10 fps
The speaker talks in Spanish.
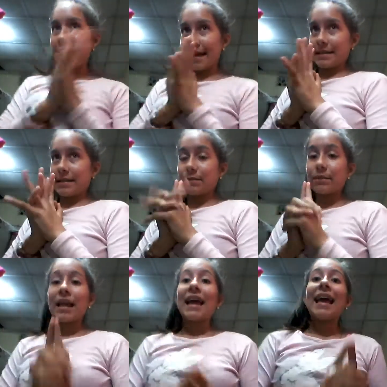es:
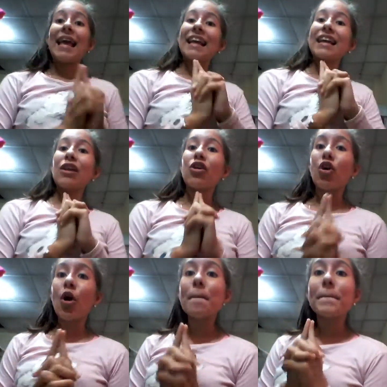el que lo
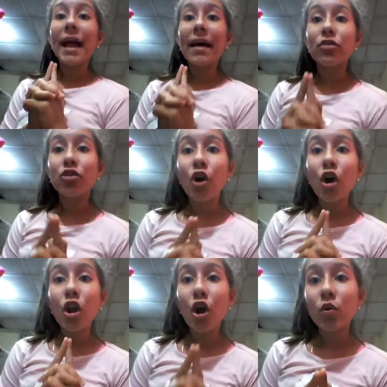compra no
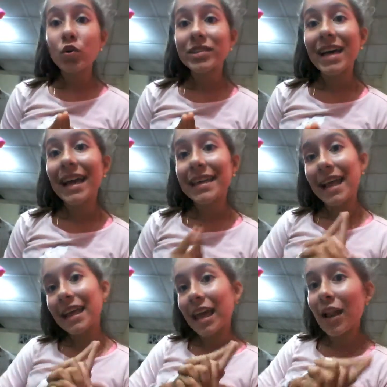lo usa y
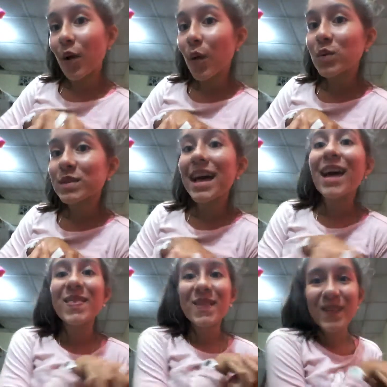el que lo usa
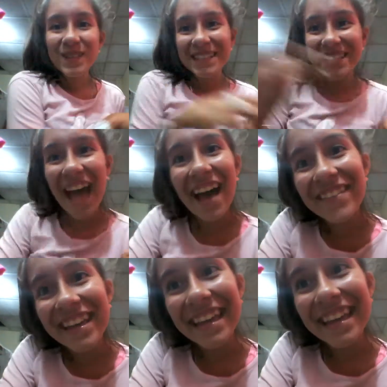no
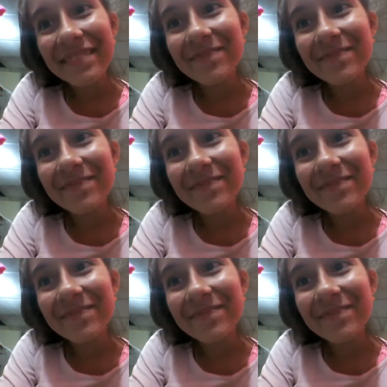sabe.